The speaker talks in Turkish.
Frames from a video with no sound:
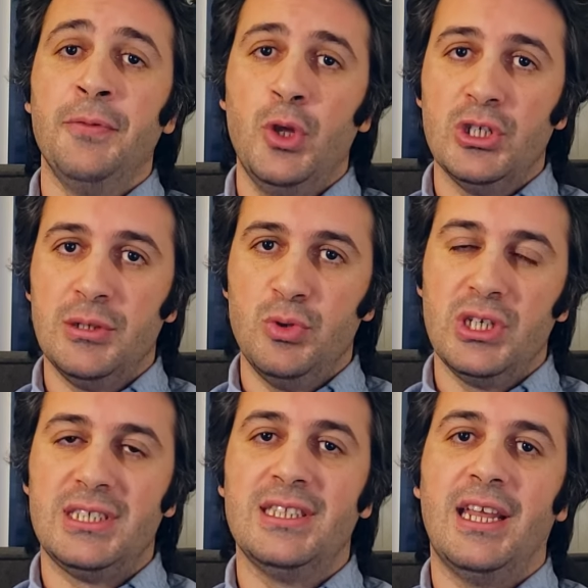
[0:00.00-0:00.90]
Dolayısıyla bu
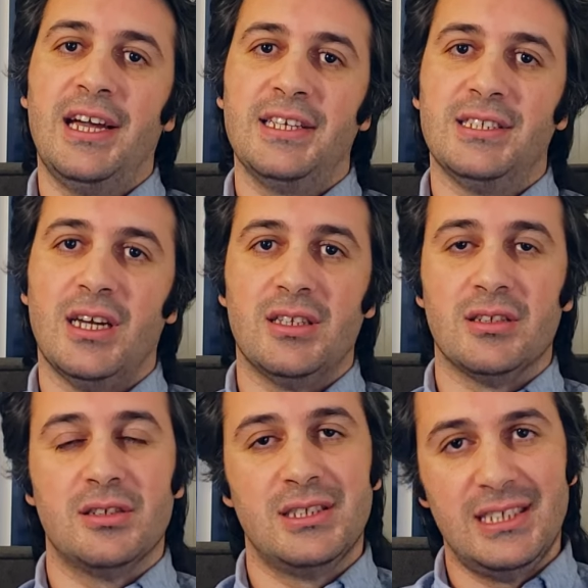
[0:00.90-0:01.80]
ikisinden hangisi
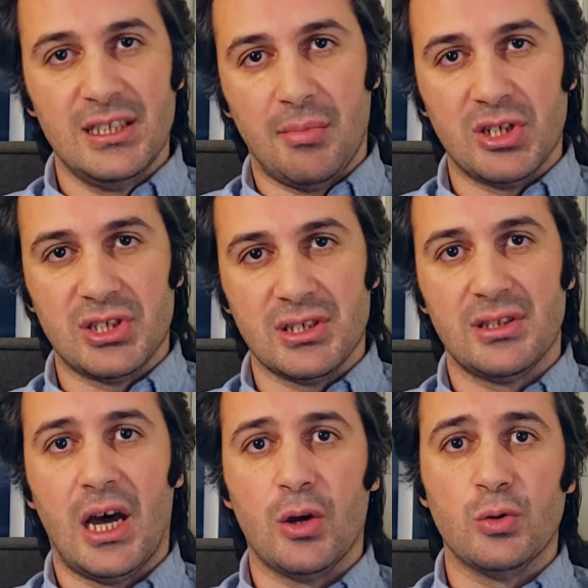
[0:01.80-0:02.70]
artık sizin amaçlarınıza
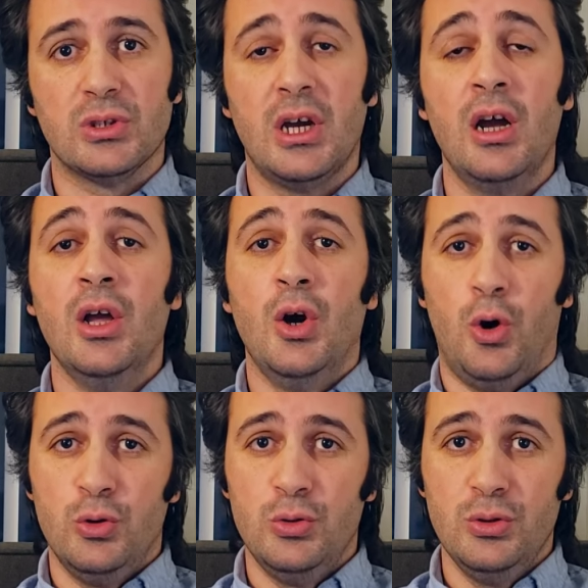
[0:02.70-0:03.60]
daha uygunsa
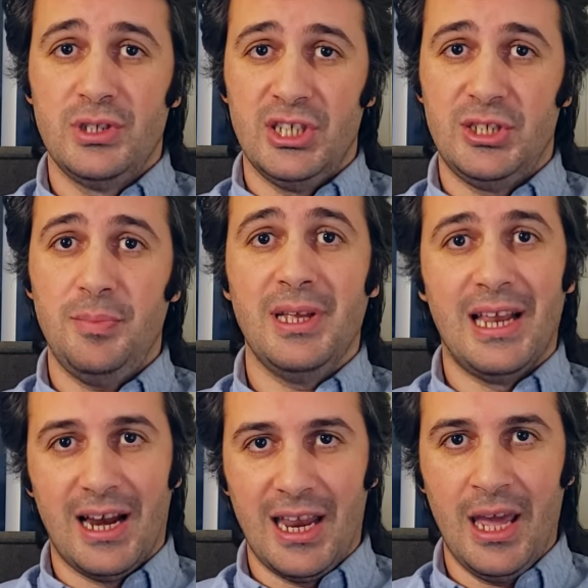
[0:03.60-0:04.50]
onu seçip
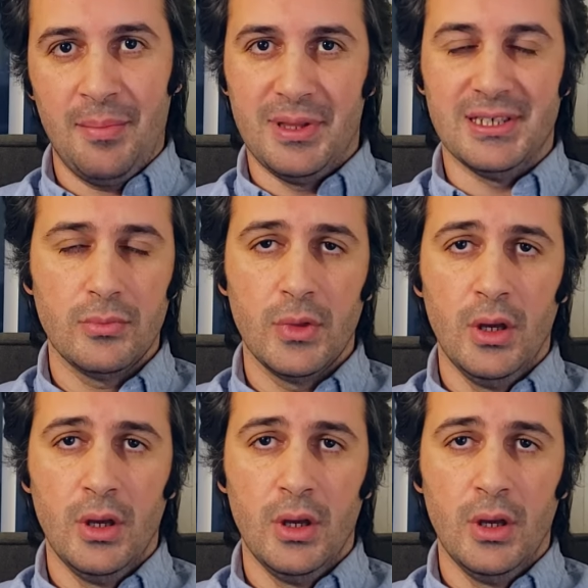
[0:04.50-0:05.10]
ilerleyebilirsiniz.